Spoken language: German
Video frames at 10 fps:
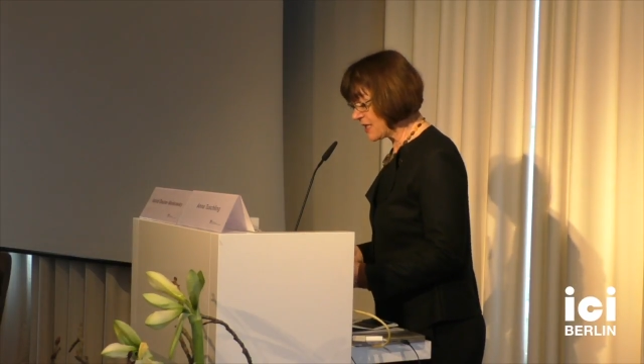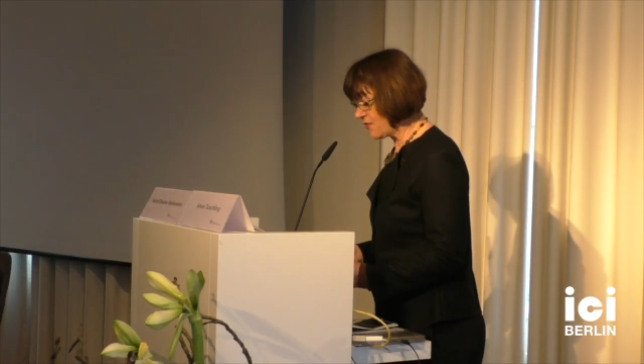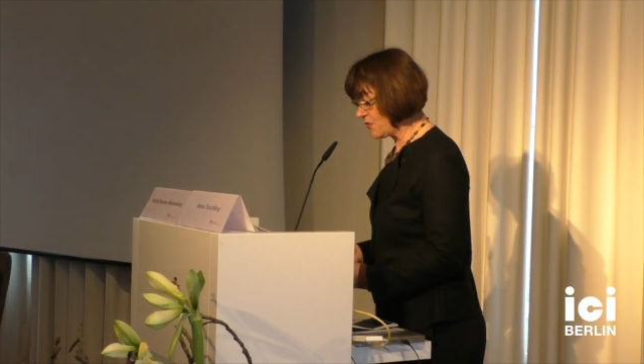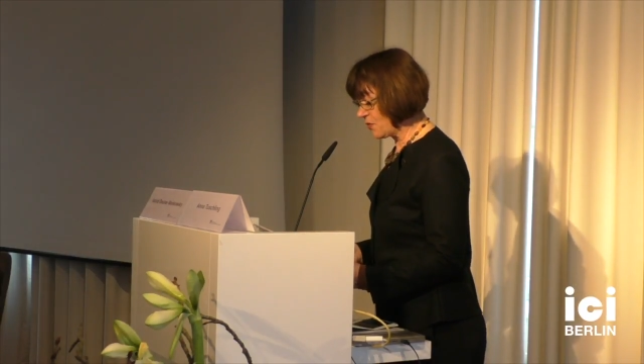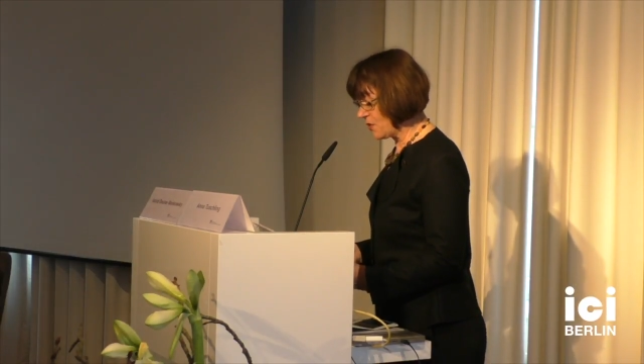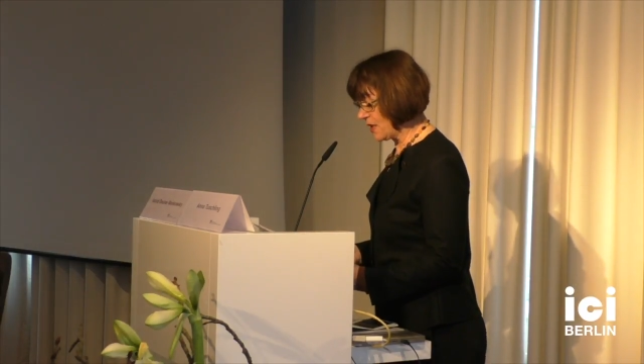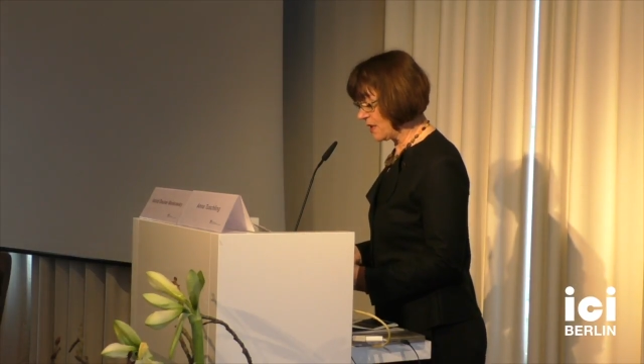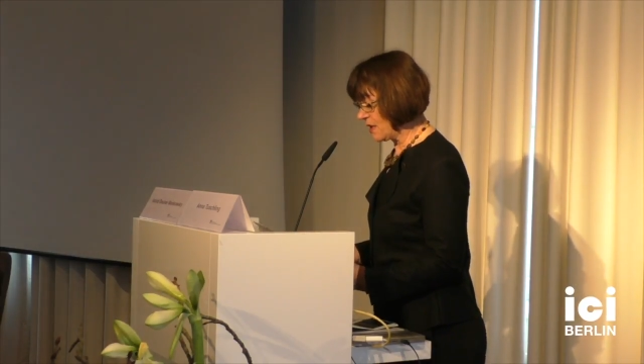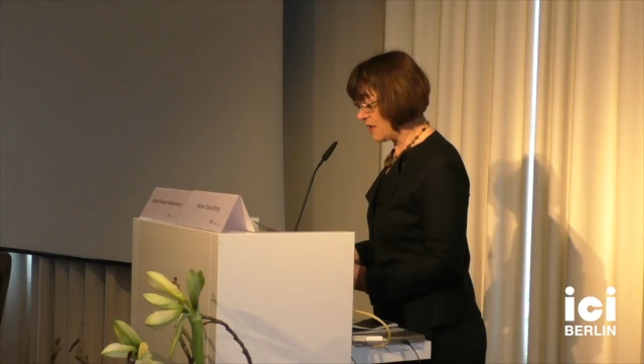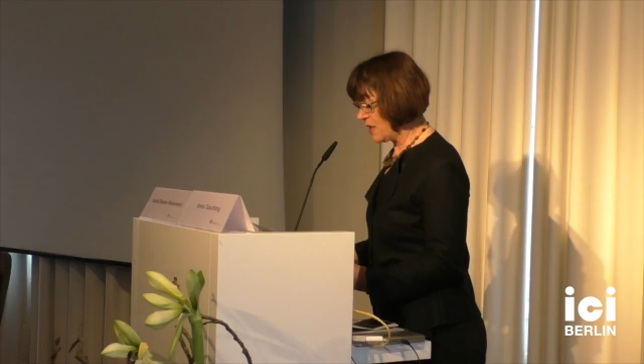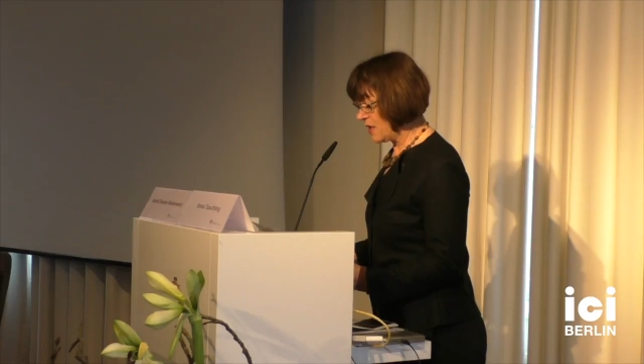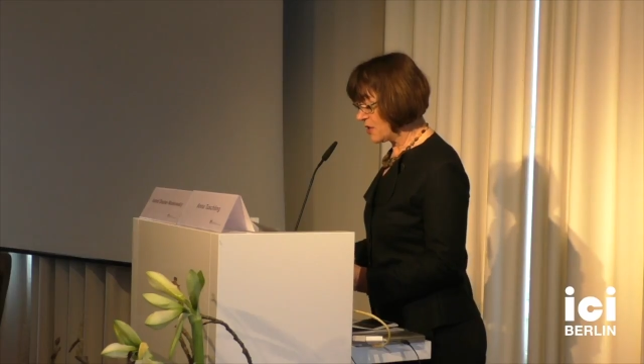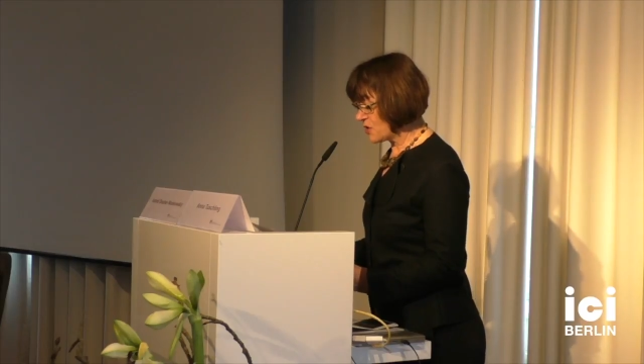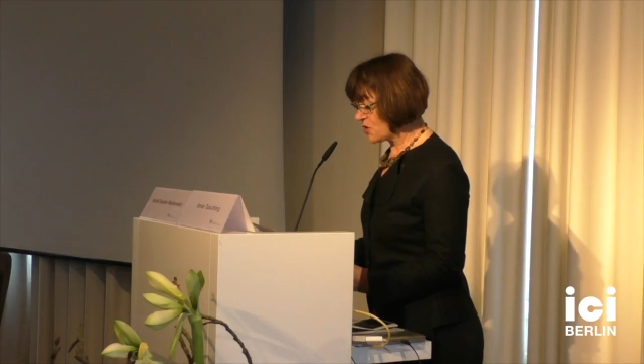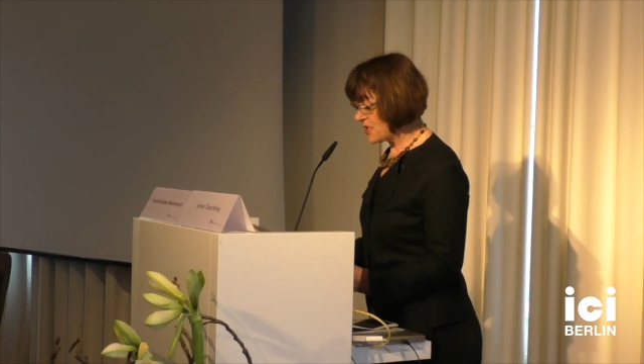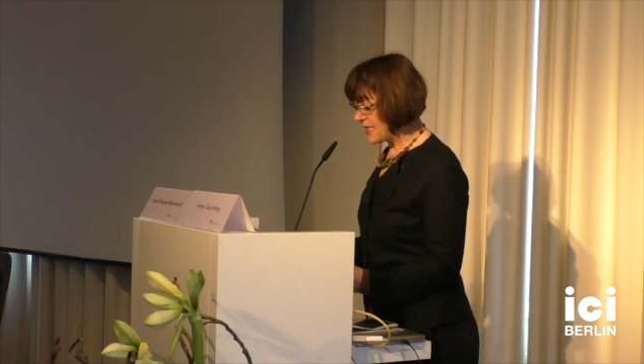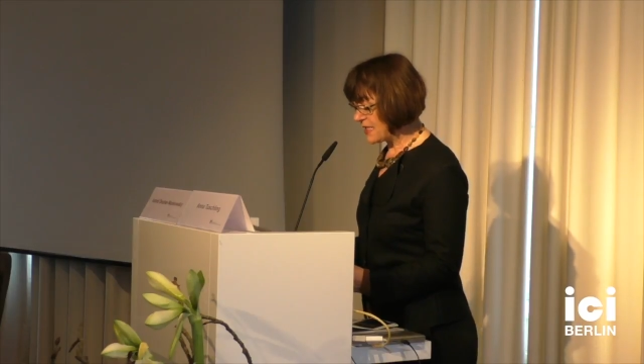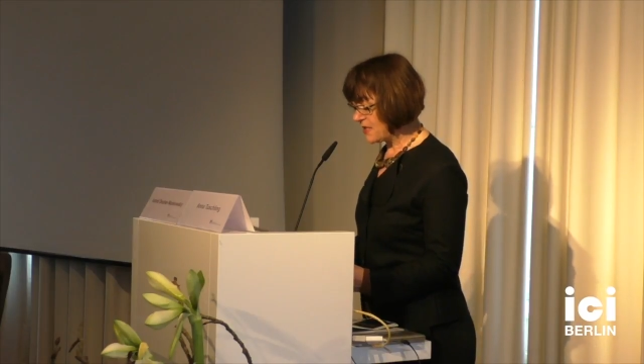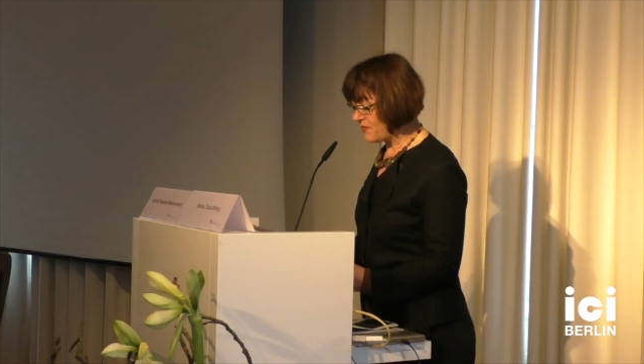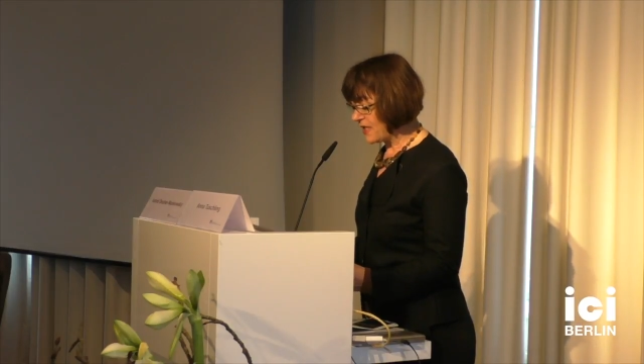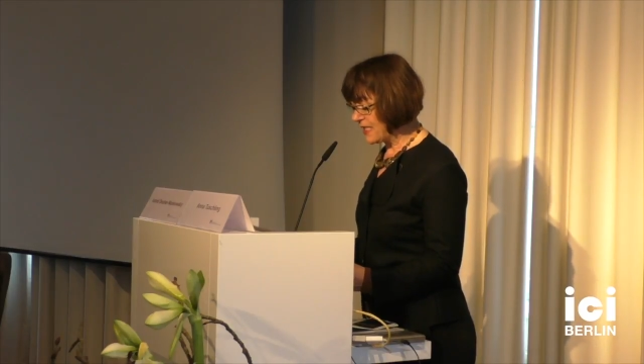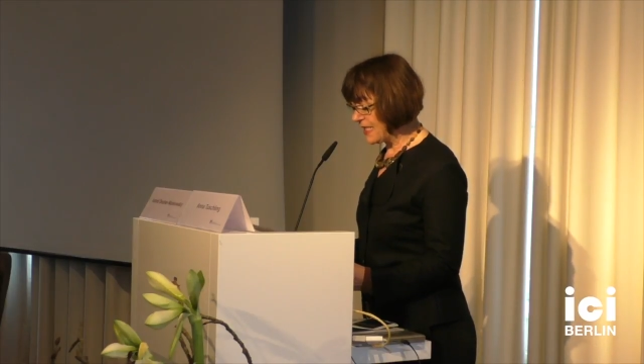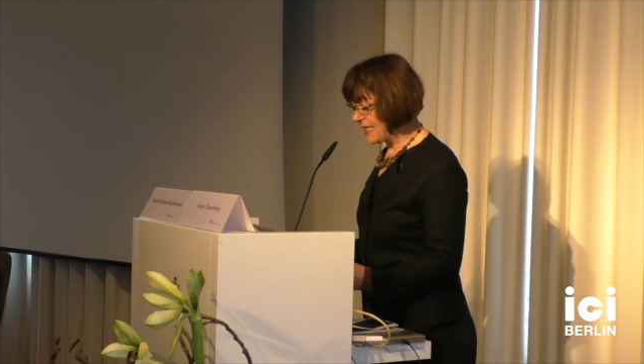Gefühle. So steht etwa Lee